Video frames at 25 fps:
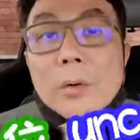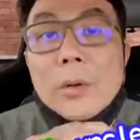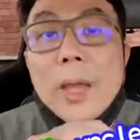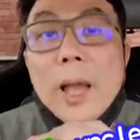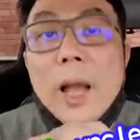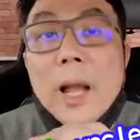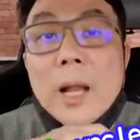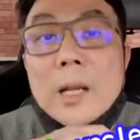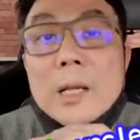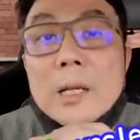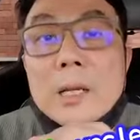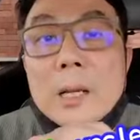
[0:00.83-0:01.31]
各
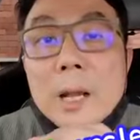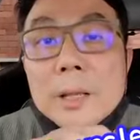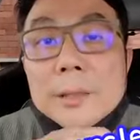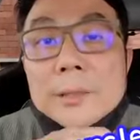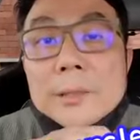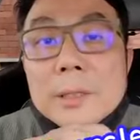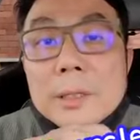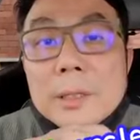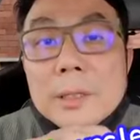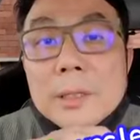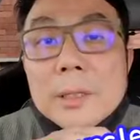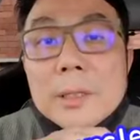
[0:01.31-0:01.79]
位安哥
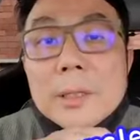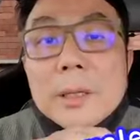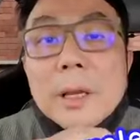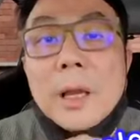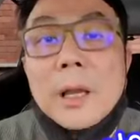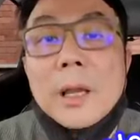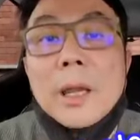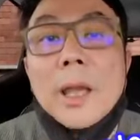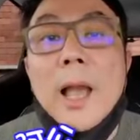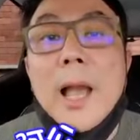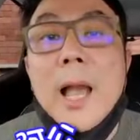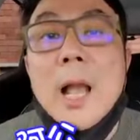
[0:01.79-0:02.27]
安弟，
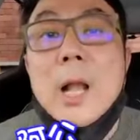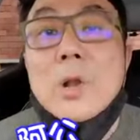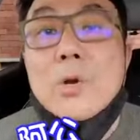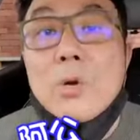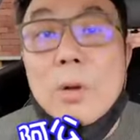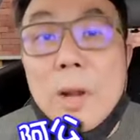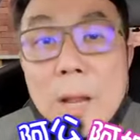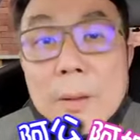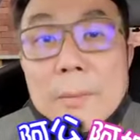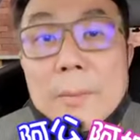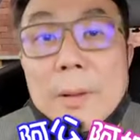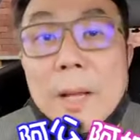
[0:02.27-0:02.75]
阿爷阿
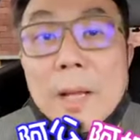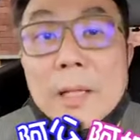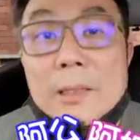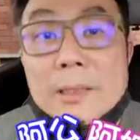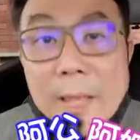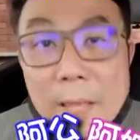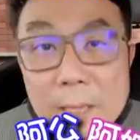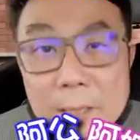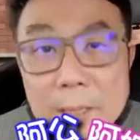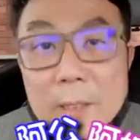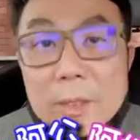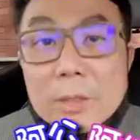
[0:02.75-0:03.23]
公阿妈，
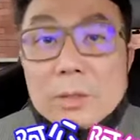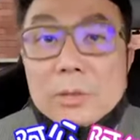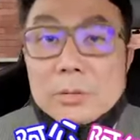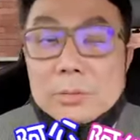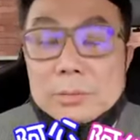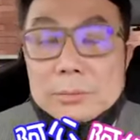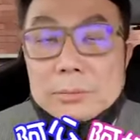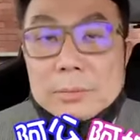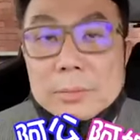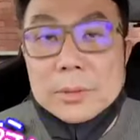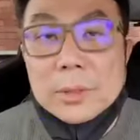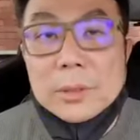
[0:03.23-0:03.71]
大家
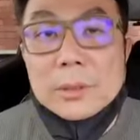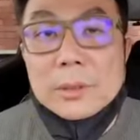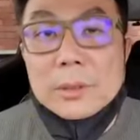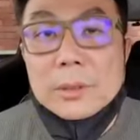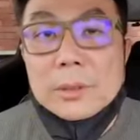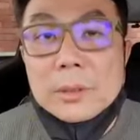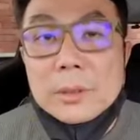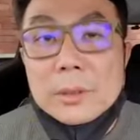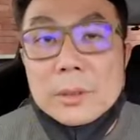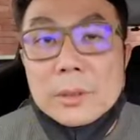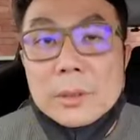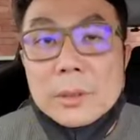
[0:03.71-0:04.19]
好。
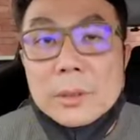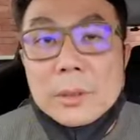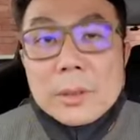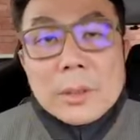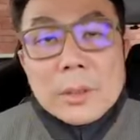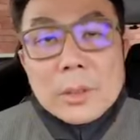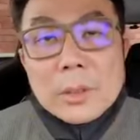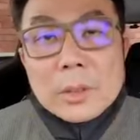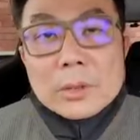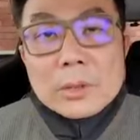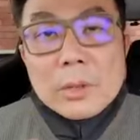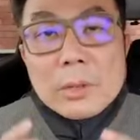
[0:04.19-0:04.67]

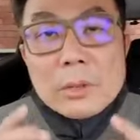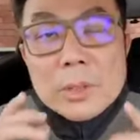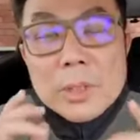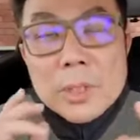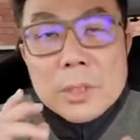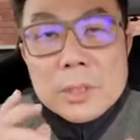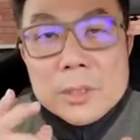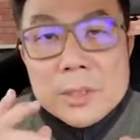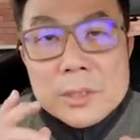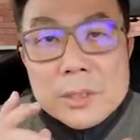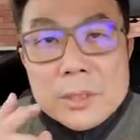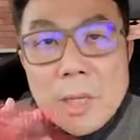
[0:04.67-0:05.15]
当
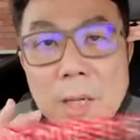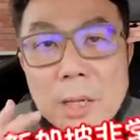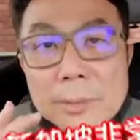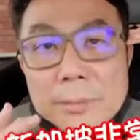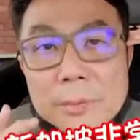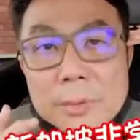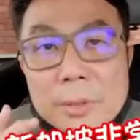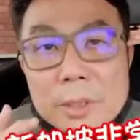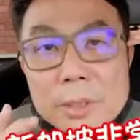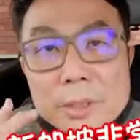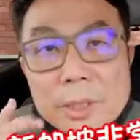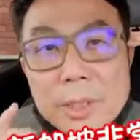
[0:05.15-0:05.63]
今新
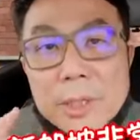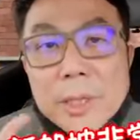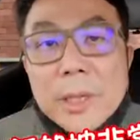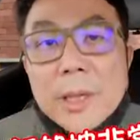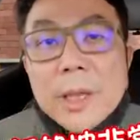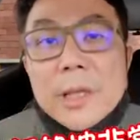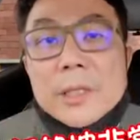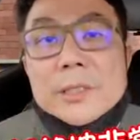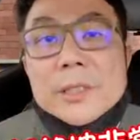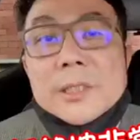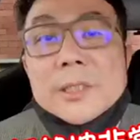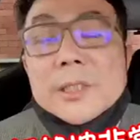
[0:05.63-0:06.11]
加坡的疫
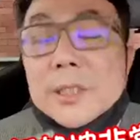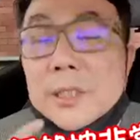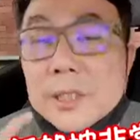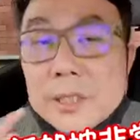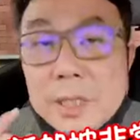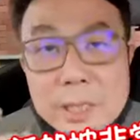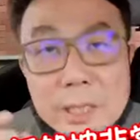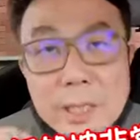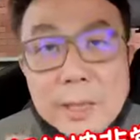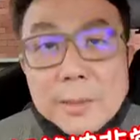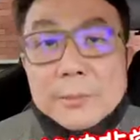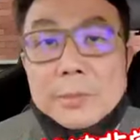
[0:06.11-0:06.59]
情啊是真
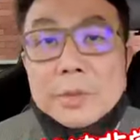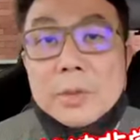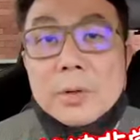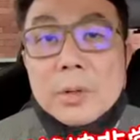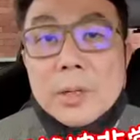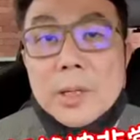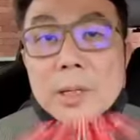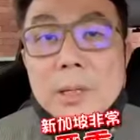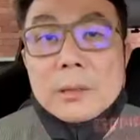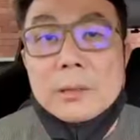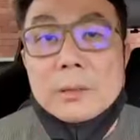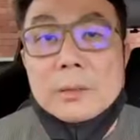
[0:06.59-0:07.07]
正严
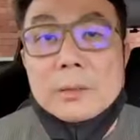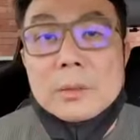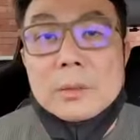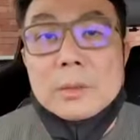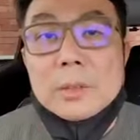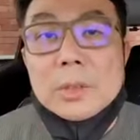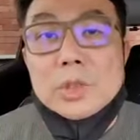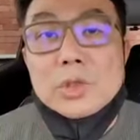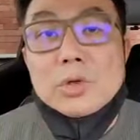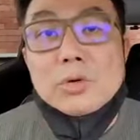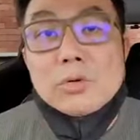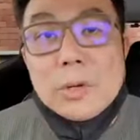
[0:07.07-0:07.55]
重了。
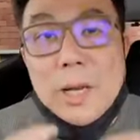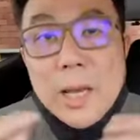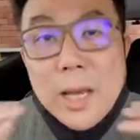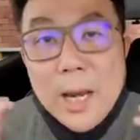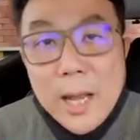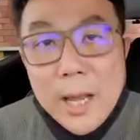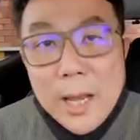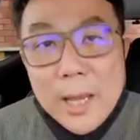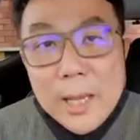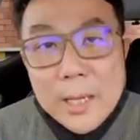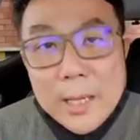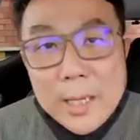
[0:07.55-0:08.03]
出
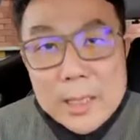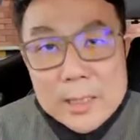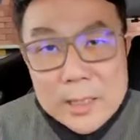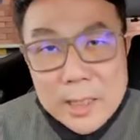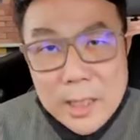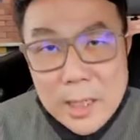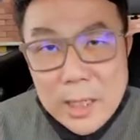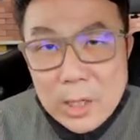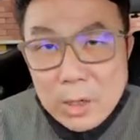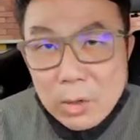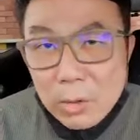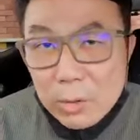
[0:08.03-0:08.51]
来人应该
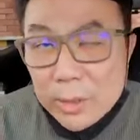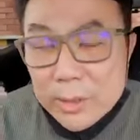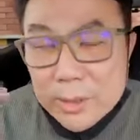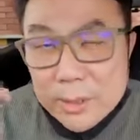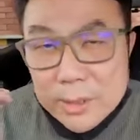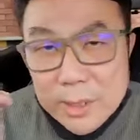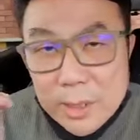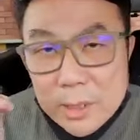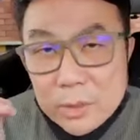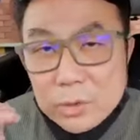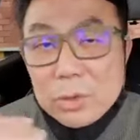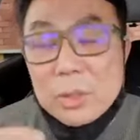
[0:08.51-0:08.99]
是跟你讲个
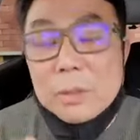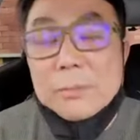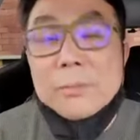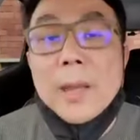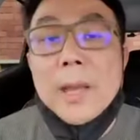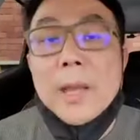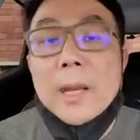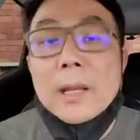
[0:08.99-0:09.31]
真正最